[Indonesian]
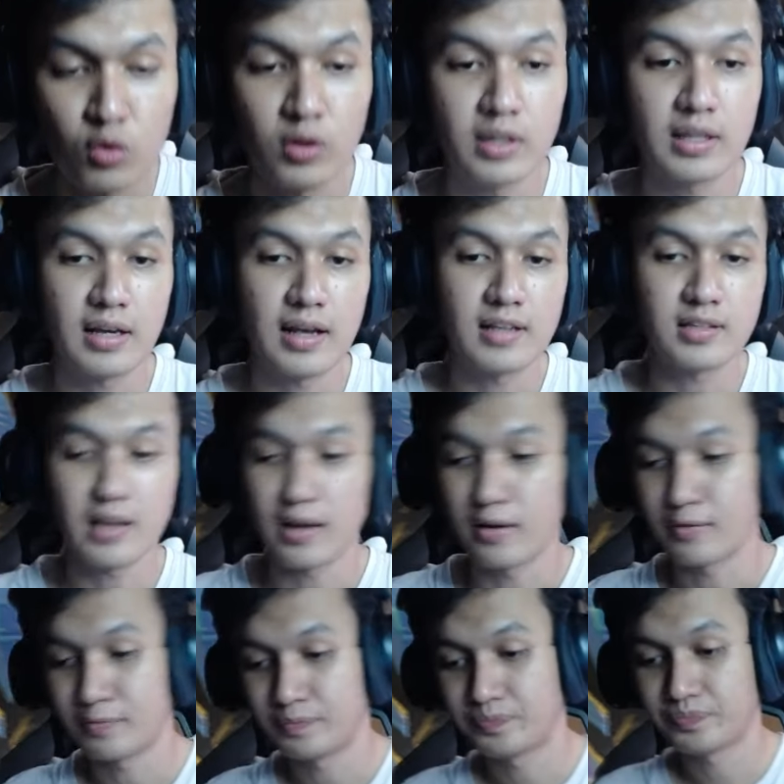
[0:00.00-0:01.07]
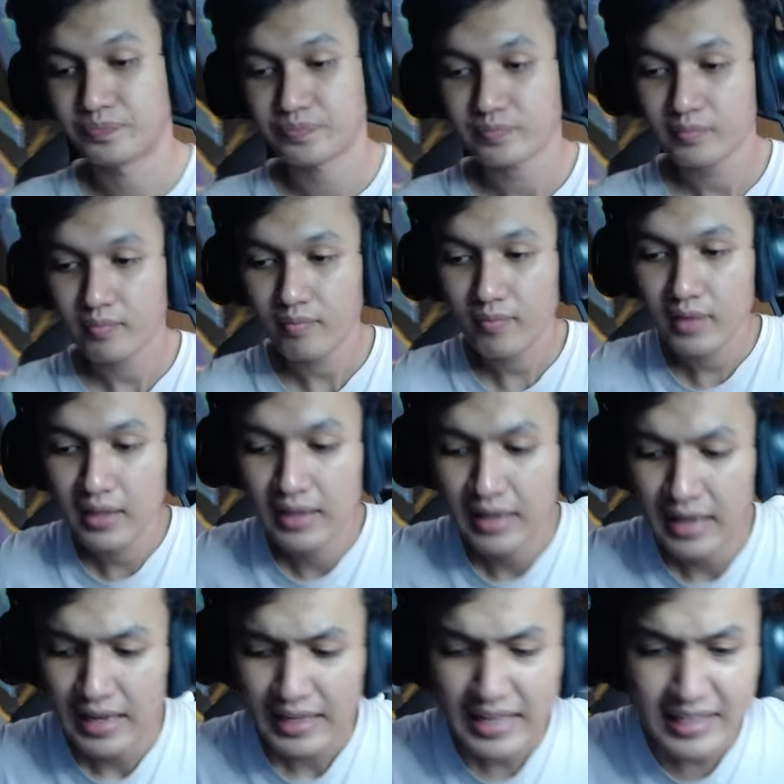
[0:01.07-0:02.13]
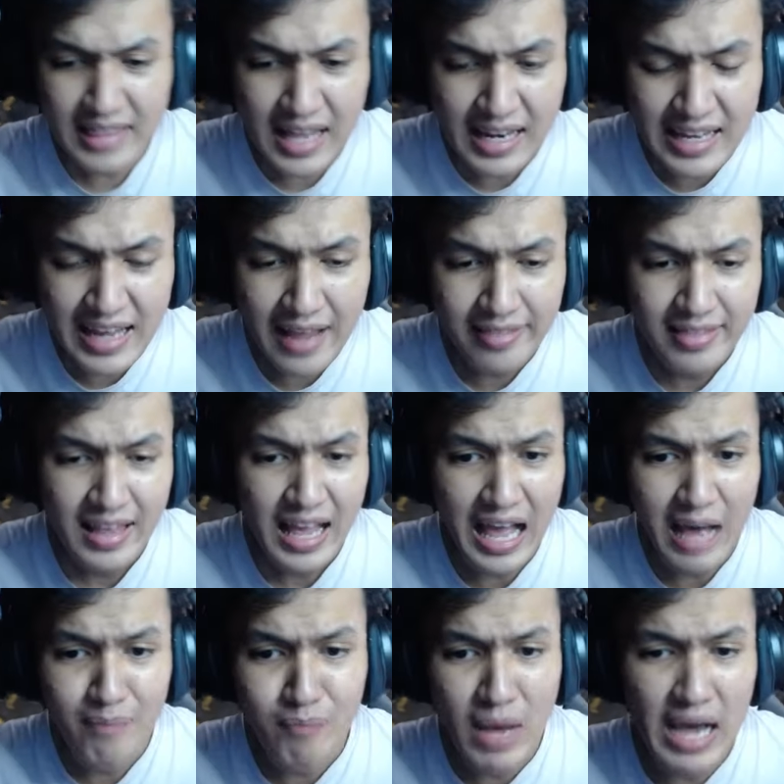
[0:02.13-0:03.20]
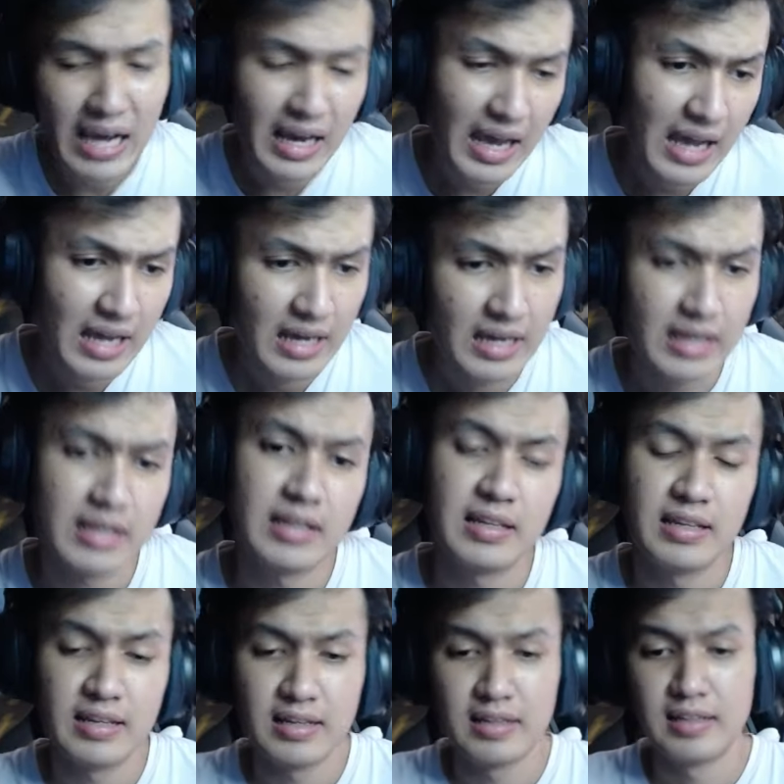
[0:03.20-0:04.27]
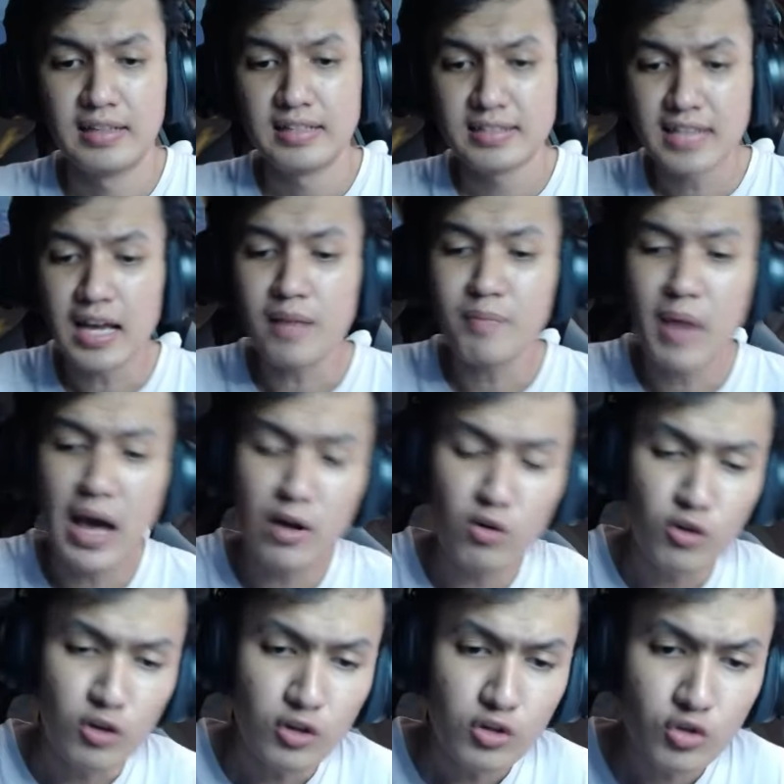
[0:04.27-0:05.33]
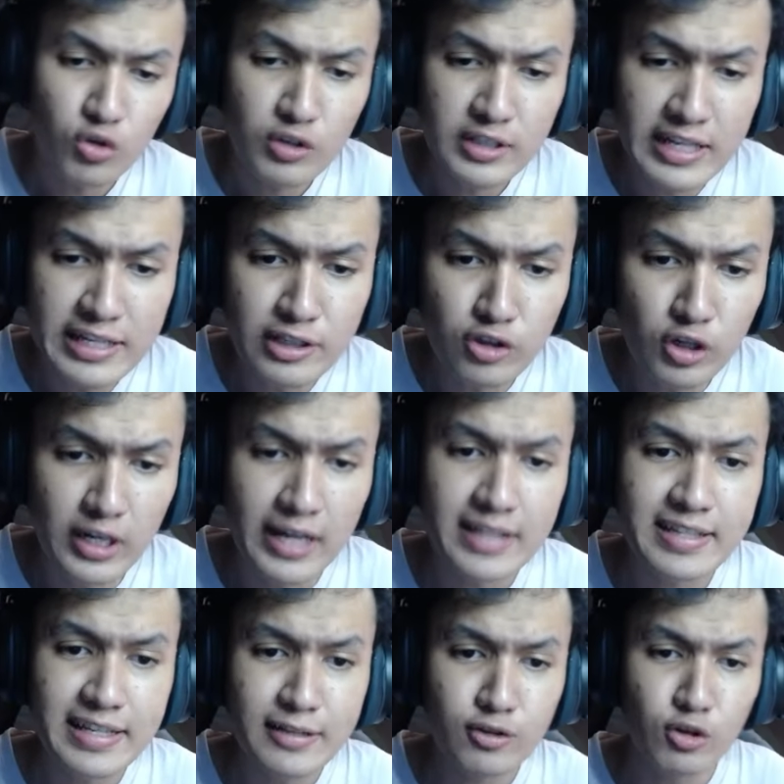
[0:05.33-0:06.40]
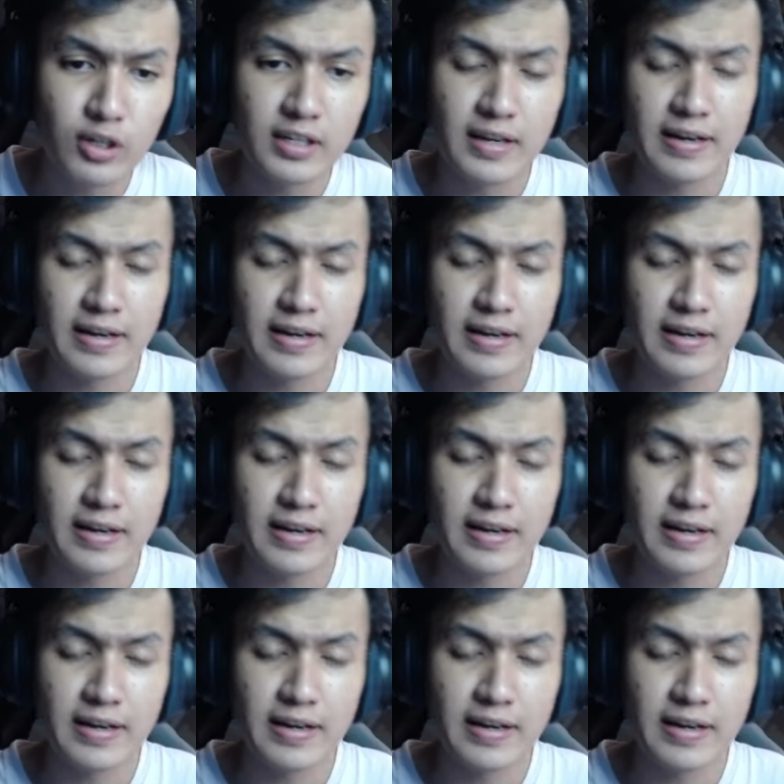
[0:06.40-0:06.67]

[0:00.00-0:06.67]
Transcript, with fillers: kita gaskan kita lihat apakah car baru Sun Jincul ya Jincul tadi